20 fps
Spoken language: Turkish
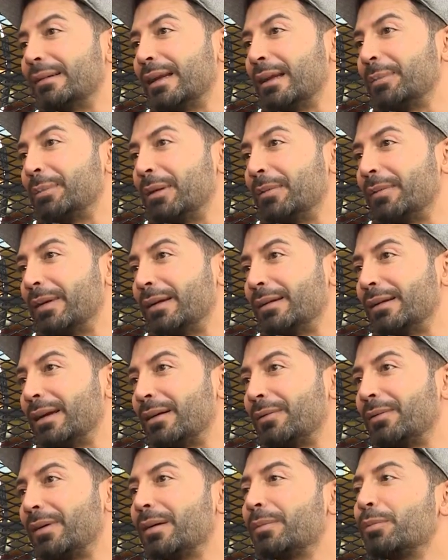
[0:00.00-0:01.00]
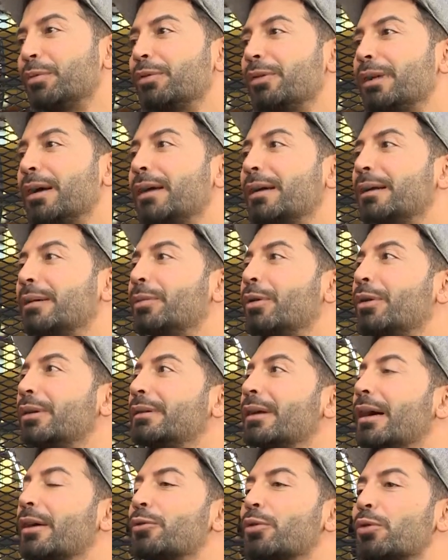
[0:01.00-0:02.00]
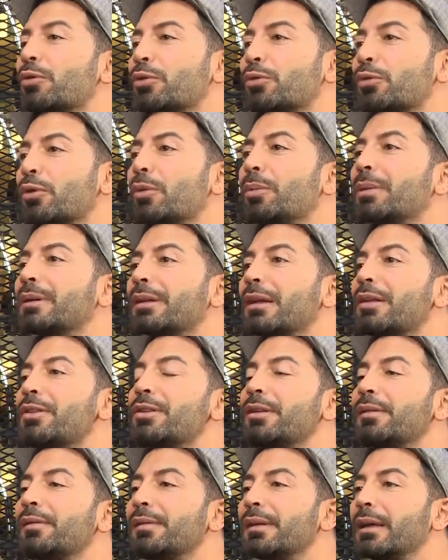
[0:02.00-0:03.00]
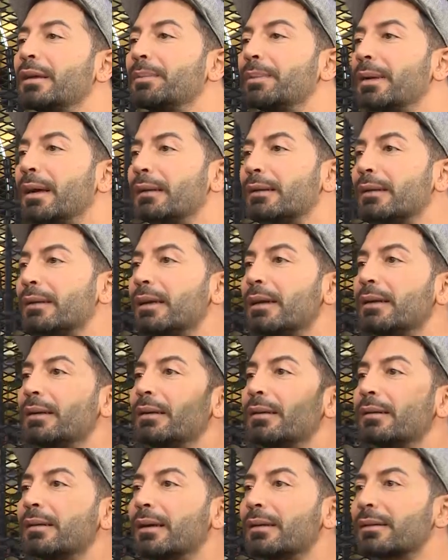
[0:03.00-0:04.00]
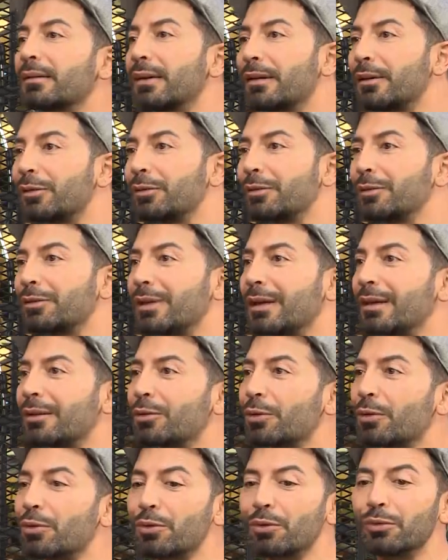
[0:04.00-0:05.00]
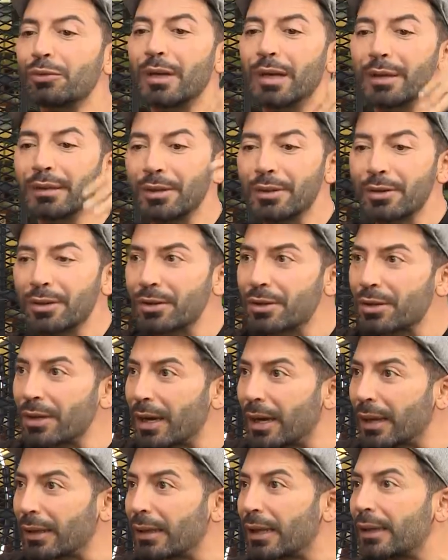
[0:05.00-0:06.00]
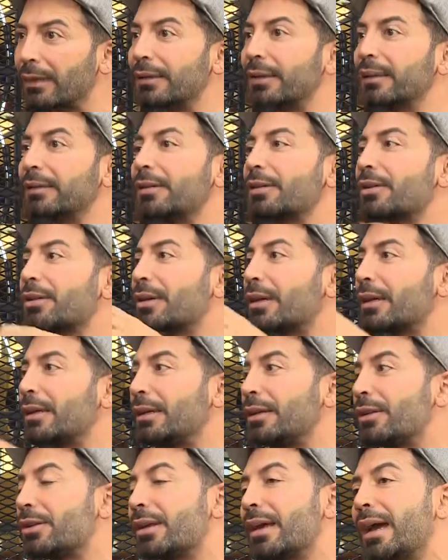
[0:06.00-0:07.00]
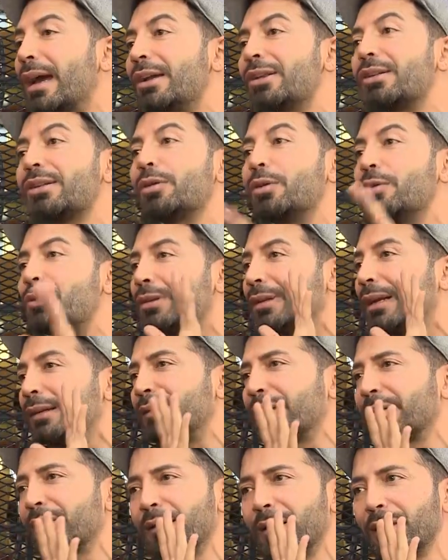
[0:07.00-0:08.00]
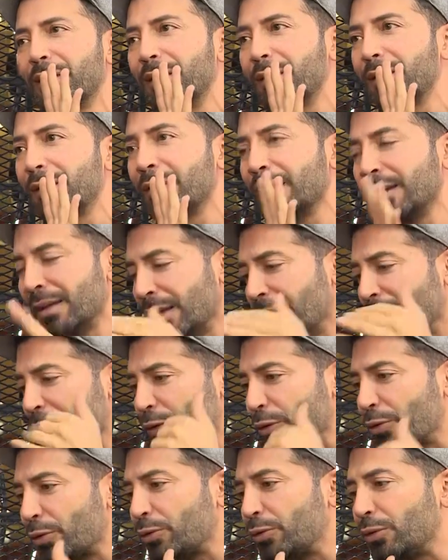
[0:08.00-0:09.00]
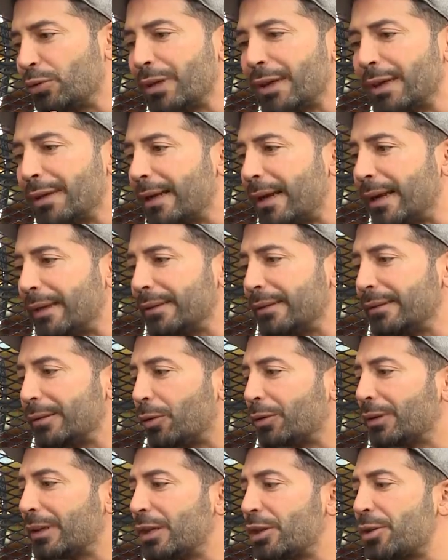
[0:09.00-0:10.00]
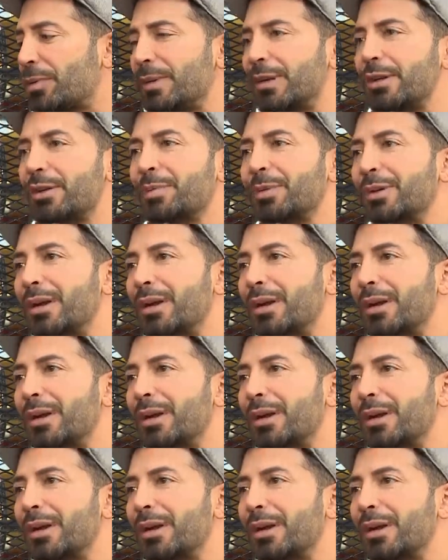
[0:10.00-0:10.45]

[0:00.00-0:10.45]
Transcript: ebeveynler var. Bunlar hani böyle daha çocuk doğmadan cinsiyet partileri, zartlar, zurtlar, çocuğun daha yaşayacağı alan, yetişeceği, yiyeceği her şeyi önceden tasarlar. Çocuk dünyaya geldiğinde ona hiçbir iş